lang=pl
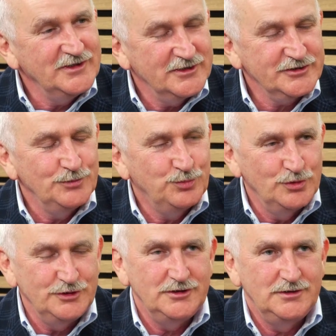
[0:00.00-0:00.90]
inaczej
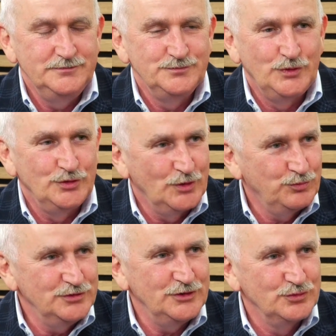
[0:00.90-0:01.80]
płynie, bo ono
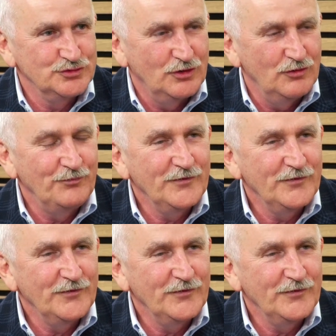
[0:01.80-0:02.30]
płynie dużo